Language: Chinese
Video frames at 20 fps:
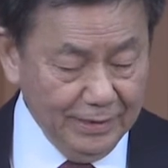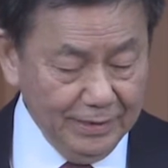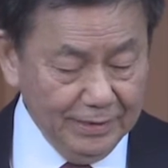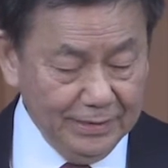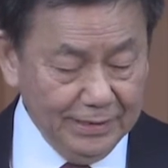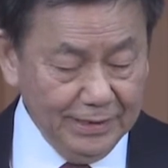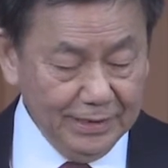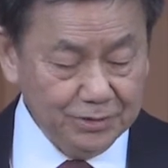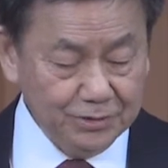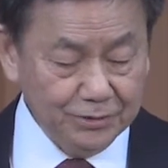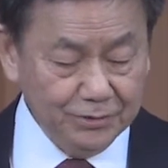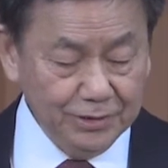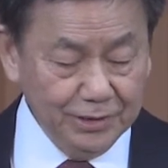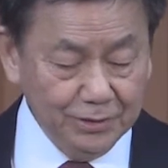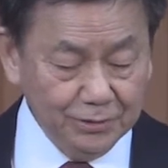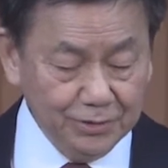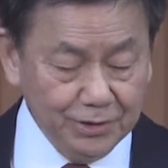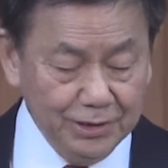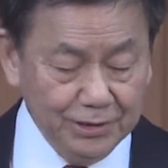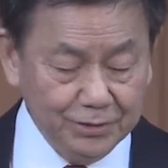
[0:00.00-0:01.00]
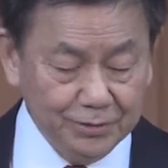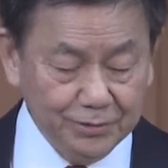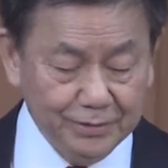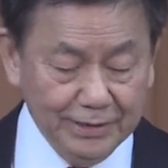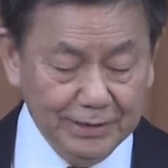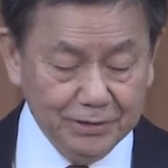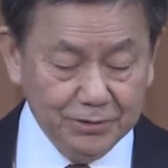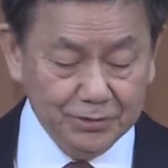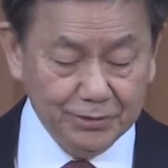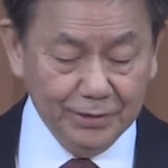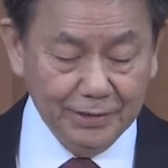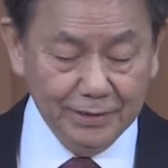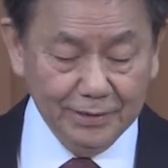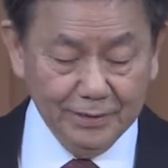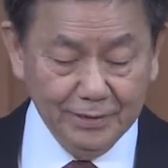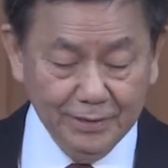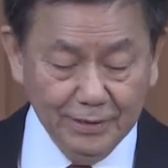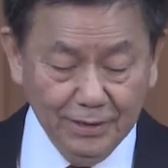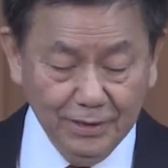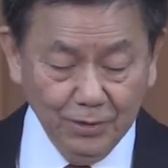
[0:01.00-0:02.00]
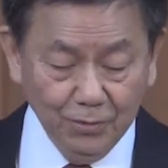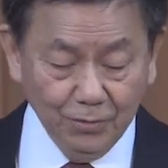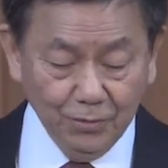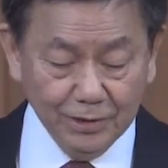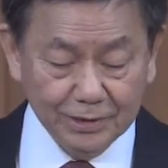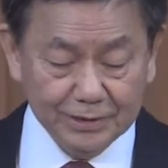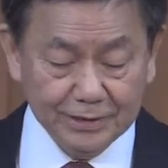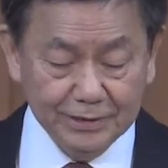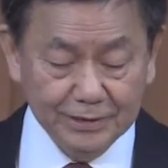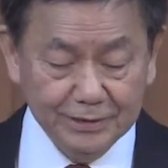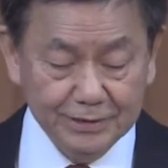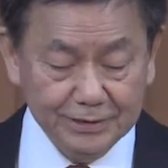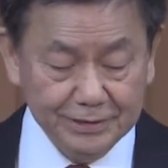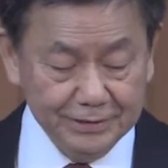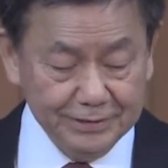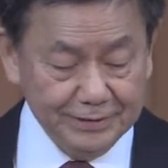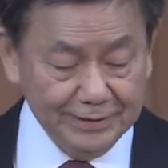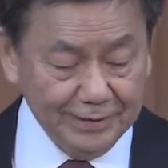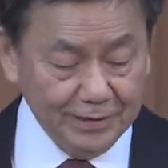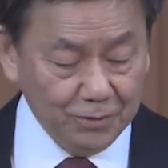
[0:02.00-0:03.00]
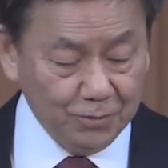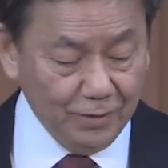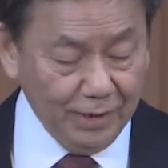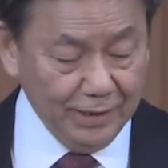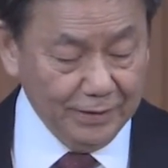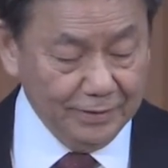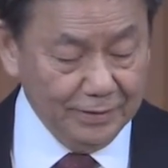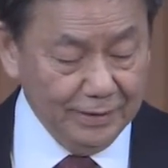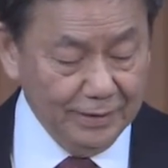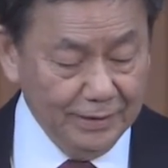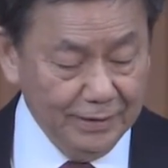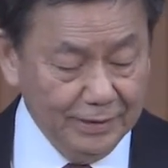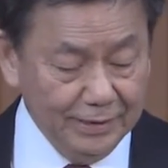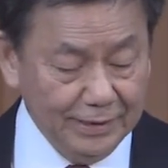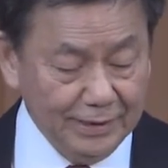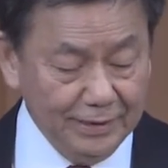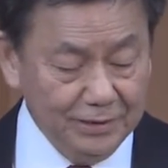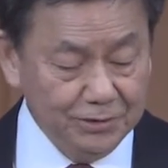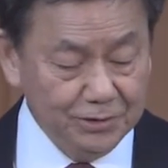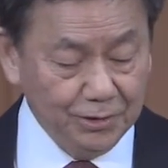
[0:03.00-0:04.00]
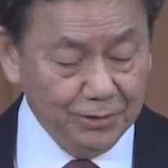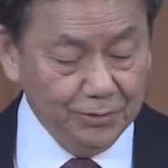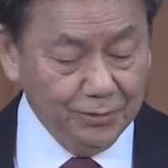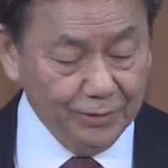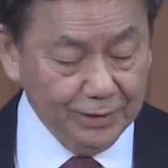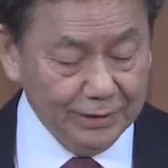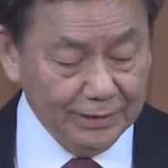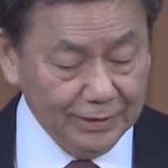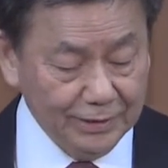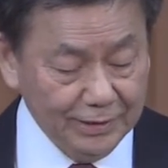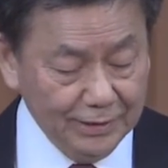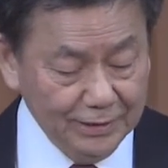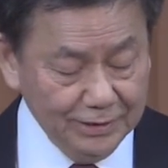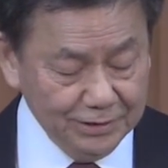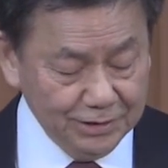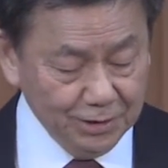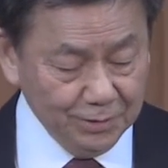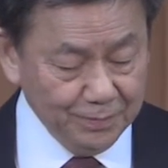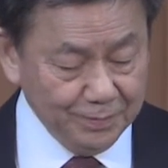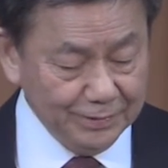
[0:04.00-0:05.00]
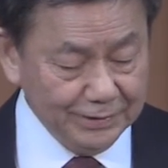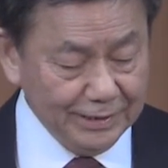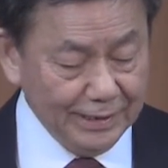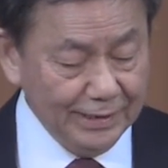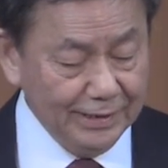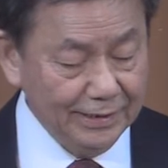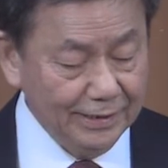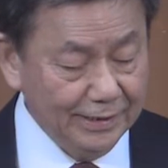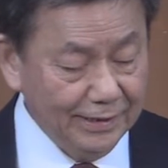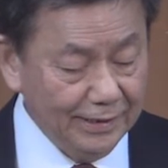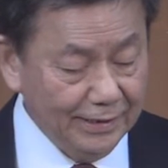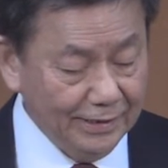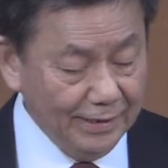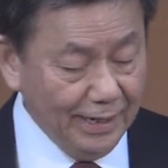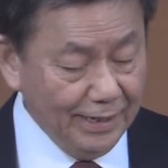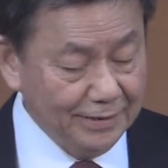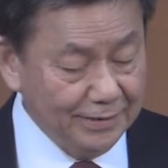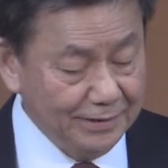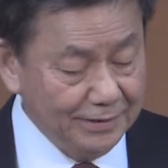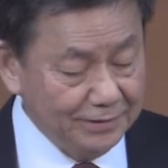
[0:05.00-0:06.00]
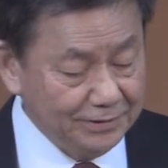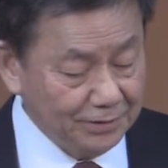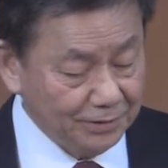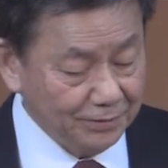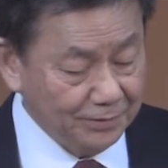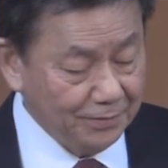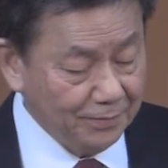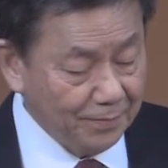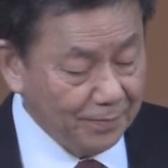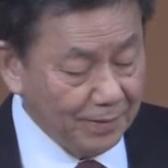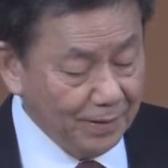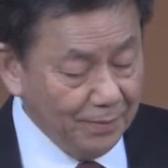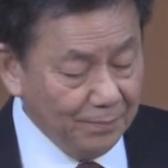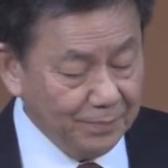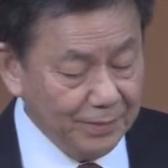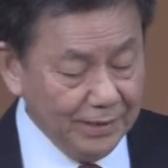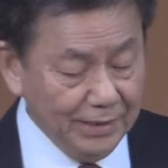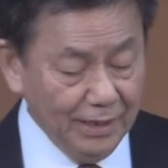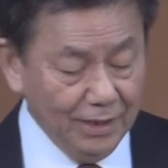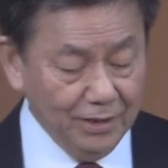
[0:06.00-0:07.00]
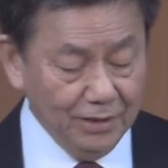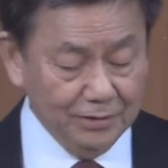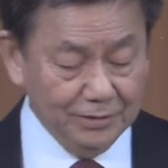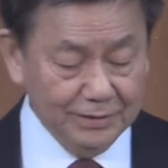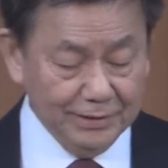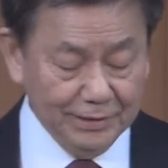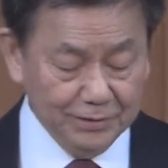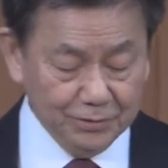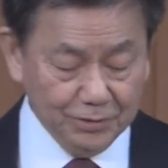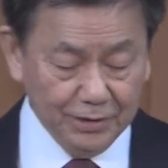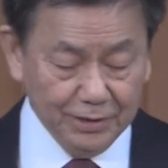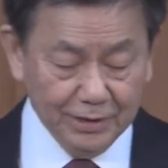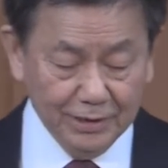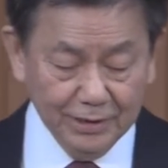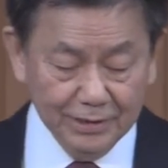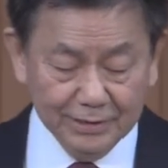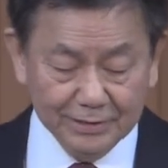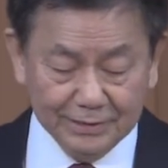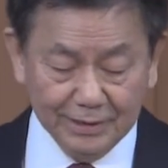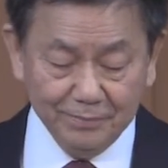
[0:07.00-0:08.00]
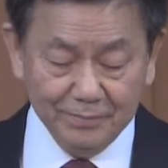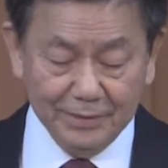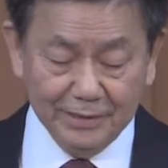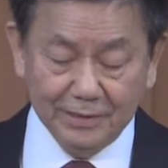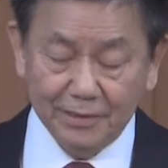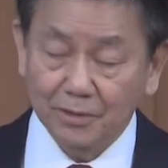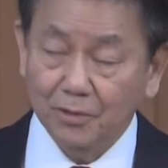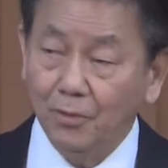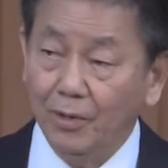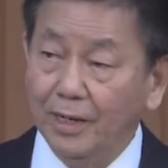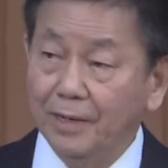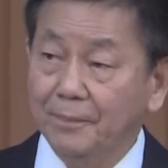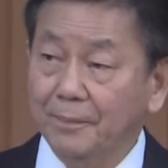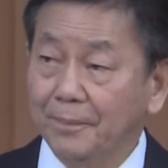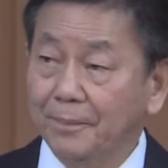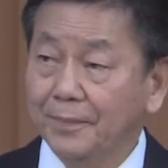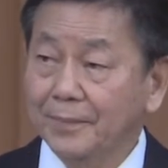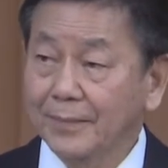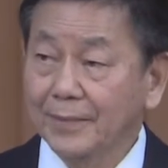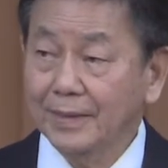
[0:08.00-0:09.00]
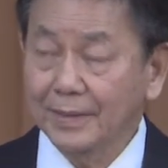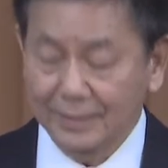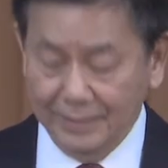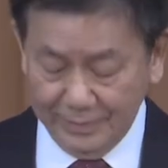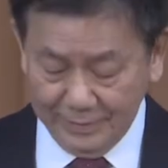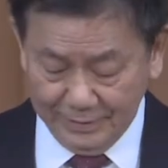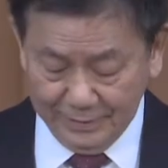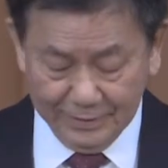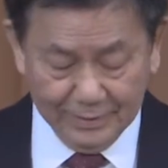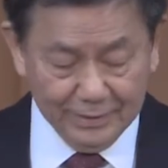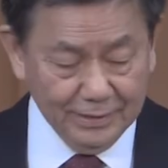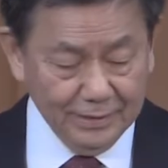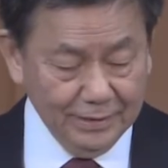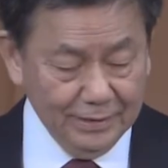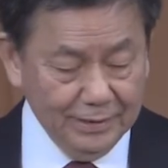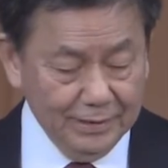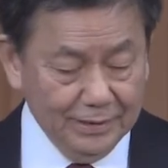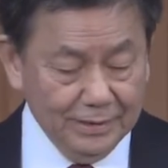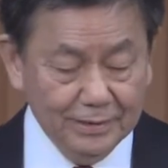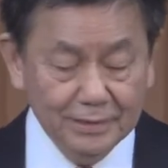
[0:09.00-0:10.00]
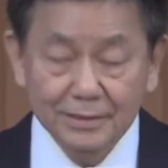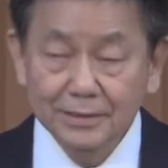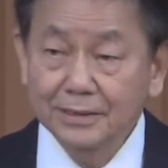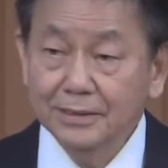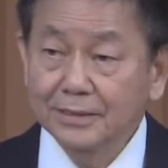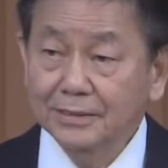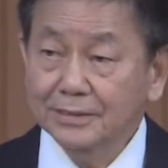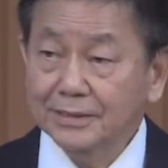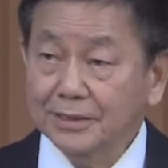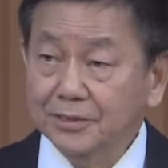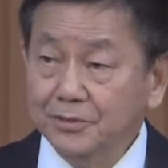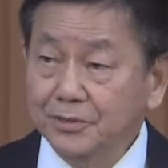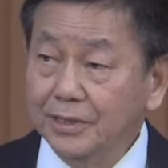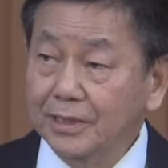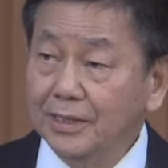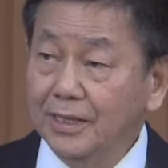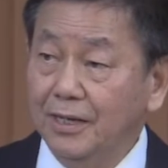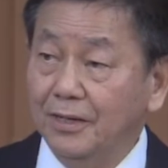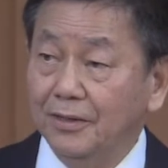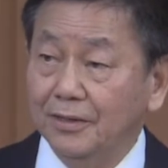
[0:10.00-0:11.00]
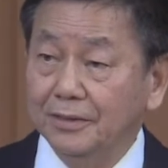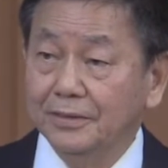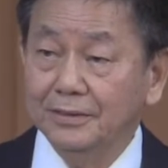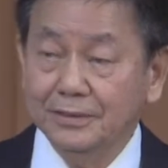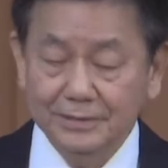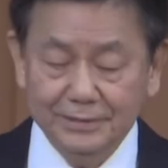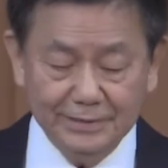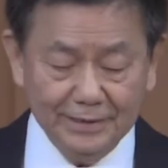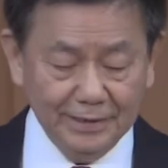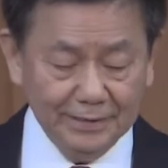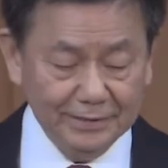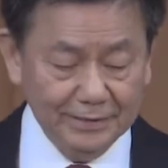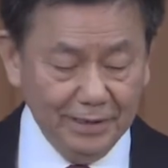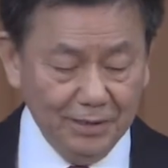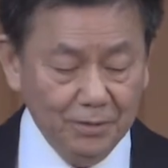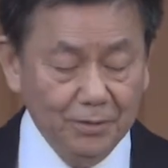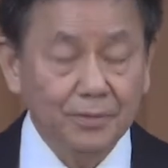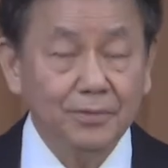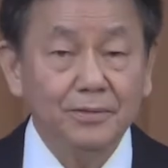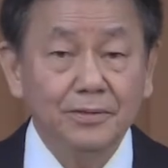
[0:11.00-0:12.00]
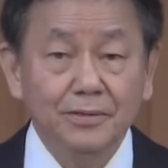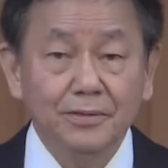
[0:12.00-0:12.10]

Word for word: 耶稣又对众人说：“我是世界的光，跟从我的，就不在黑暗里走，必要得着生命的光。”这个宣告讲到